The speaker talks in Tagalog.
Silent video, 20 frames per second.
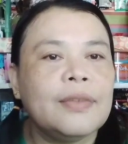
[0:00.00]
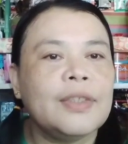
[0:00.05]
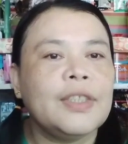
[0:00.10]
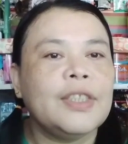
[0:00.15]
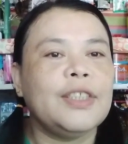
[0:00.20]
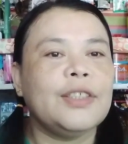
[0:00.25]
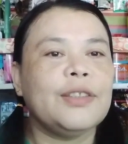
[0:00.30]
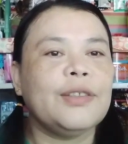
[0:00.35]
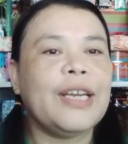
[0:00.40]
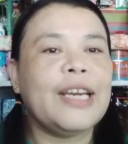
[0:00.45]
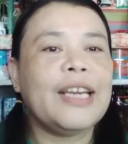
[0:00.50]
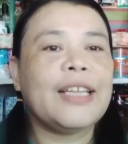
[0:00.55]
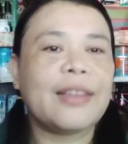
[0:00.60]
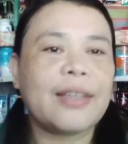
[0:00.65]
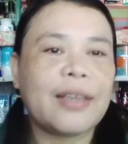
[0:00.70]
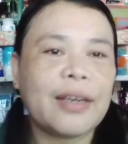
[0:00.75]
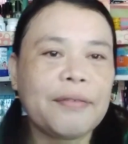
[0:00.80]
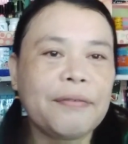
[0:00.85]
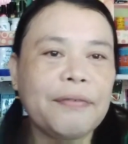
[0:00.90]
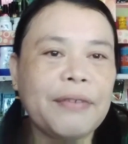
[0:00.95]
Yung
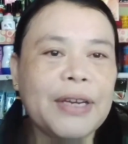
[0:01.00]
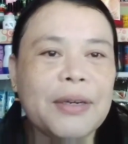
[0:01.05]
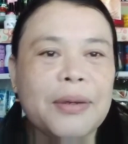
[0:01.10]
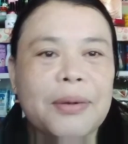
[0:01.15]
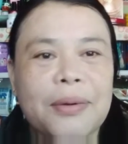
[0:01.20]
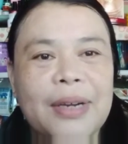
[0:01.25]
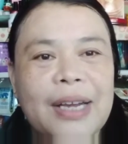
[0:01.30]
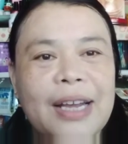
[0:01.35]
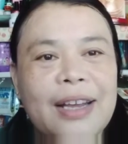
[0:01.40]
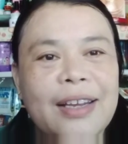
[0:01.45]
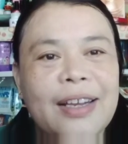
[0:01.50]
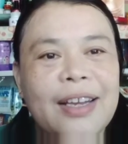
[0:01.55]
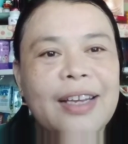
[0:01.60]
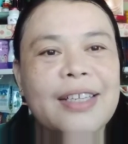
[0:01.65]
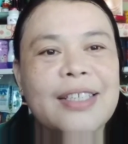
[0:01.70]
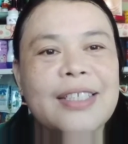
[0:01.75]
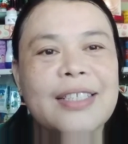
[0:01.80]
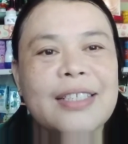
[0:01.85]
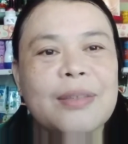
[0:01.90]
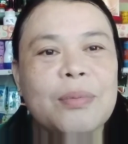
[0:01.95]
electric fan ko nga
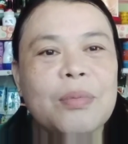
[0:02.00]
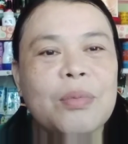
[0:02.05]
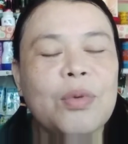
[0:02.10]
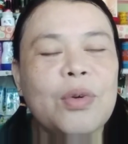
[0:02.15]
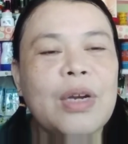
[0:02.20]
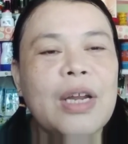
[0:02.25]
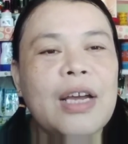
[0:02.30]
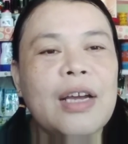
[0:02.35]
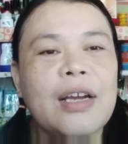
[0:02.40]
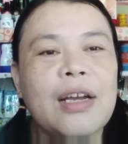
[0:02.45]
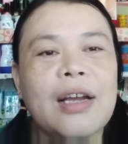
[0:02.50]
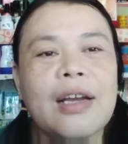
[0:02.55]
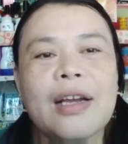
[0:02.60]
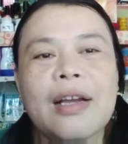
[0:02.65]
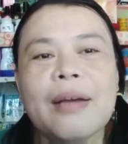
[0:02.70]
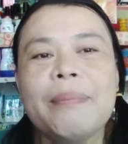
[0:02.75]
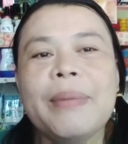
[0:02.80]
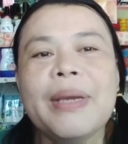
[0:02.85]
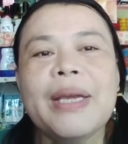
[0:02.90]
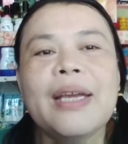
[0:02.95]
guys, mula
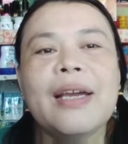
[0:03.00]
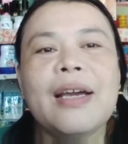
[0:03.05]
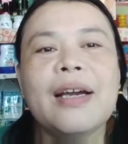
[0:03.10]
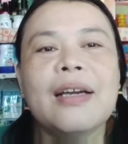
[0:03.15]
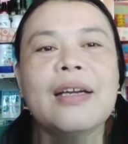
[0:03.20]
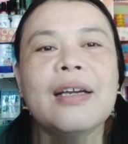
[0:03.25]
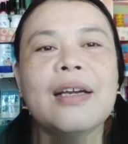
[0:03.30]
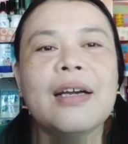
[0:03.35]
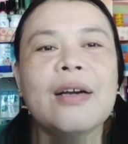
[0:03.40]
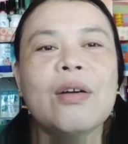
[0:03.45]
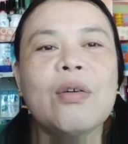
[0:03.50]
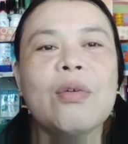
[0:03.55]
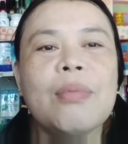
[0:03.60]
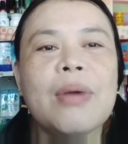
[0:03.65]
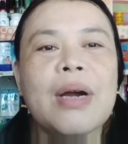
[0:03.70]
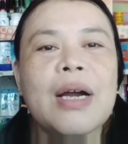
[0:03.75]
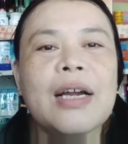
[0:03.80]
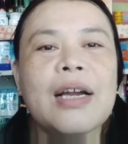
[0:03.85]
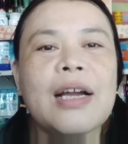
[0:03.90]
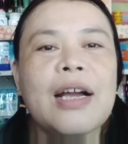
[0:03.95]
kagabi hanggang
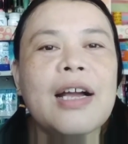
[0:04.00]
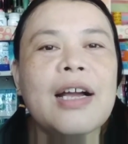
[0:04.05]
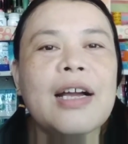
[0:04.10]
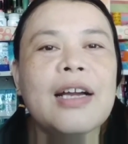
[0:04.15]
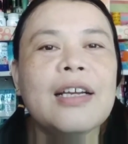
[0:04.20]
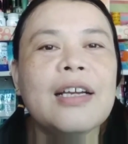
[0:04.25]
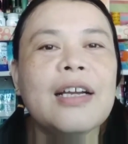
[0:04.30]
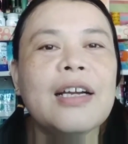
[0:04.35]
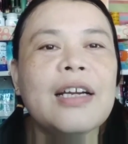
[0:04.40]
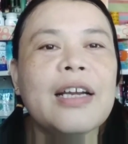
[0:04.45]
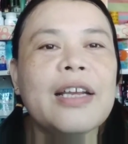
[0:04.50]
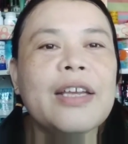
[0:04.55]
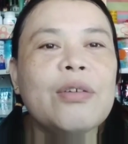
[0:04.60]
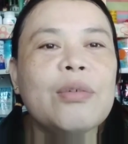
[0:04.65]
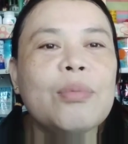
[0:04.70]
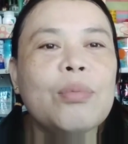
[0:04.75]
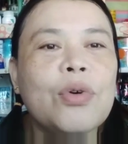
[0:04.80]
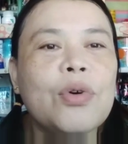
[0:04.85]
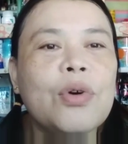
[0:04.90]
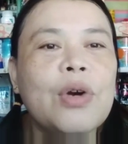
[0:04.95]
umaga hanggang
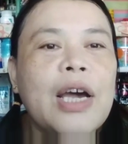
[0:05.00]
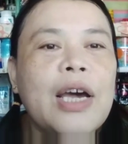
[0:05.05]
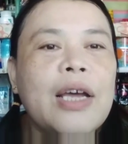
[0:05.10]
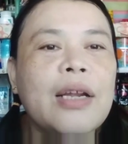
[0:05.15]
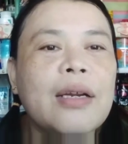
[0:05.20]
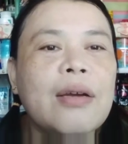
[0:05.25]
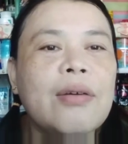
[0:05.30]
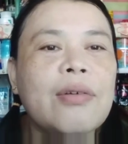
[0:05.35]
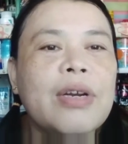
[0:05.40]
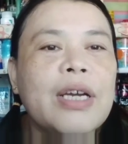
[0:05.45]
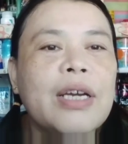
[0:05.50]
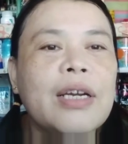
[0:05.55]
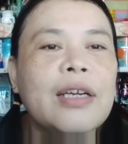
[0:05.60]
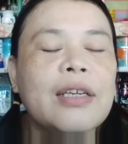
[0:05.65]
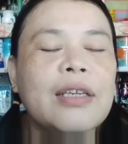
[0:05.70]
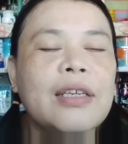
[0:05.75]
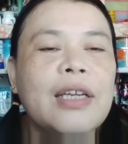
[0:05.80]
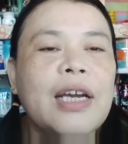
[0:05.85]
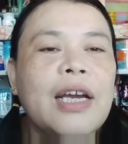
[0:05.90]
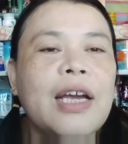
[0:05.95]
ngayon, buong araw nag,
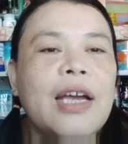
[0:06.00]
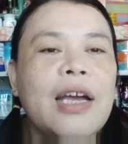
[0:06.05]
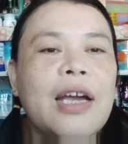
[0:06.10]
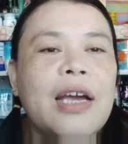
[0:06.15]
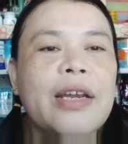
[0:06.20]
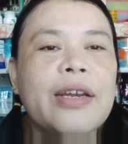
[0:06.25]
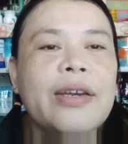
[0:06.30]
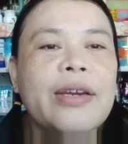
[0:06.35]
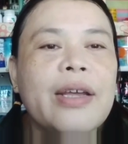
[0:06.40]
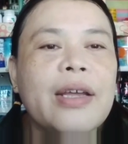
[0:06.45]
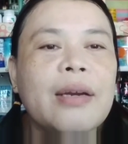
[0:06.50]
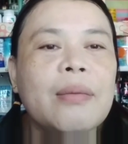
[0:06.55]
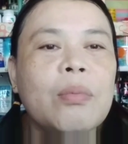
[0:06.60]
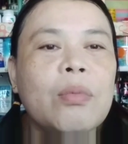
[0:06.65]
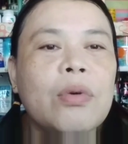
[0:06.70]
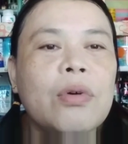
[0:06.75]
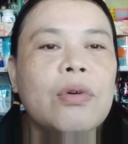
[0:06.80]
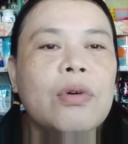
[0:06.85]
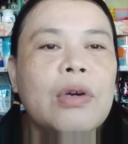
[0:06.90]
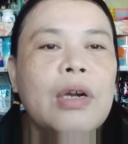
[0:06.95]
nakaandar,
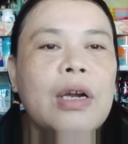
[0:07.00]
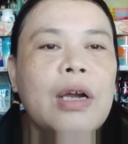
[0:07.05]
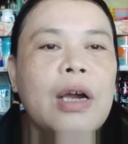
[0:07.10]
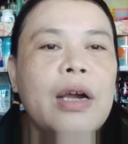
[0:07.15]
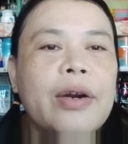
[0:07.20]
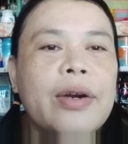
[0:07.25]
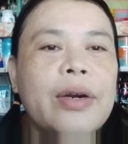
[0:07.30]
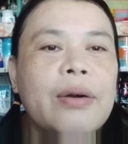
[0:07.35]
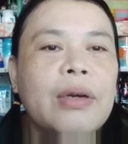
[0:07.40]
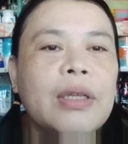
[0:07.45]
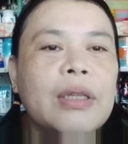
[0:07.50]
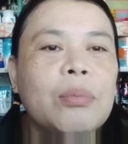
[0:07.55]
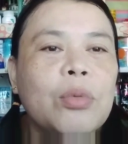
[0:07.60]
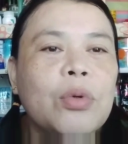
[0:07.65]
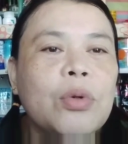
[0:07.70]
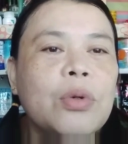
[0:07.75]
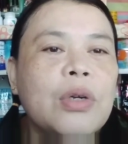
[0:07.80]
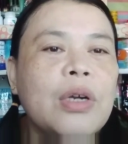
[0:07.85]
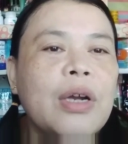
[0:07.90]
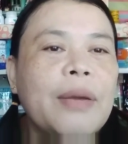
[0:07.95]
buong araw at
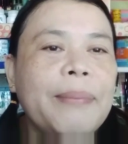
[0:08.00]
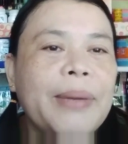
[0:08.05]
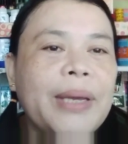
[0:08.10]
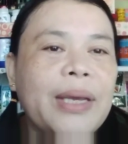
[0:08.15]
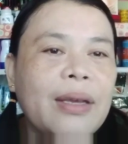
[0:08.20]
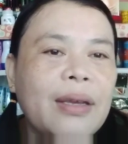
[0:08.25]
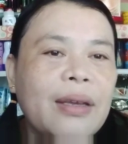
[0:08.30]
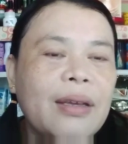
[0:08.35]
buong gabi.